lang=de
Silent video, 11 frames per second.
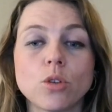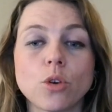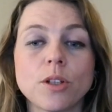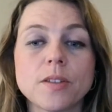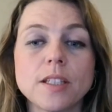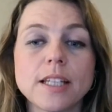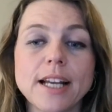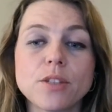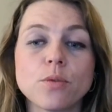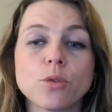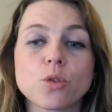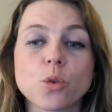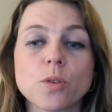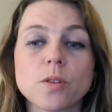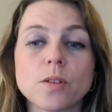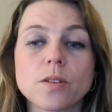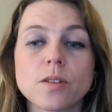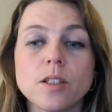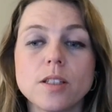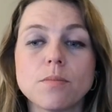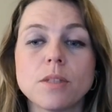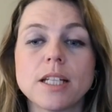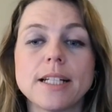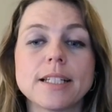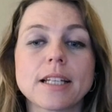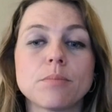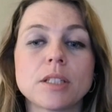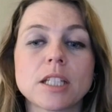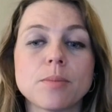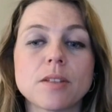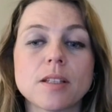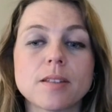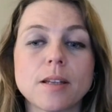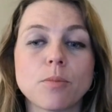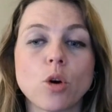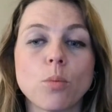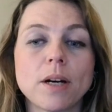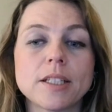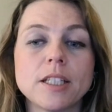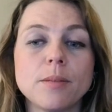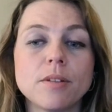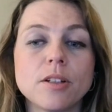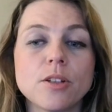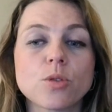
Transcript: Neue Sicherheitsfunktionen sind nicht mit älteren Betriebssystemen kompatibel,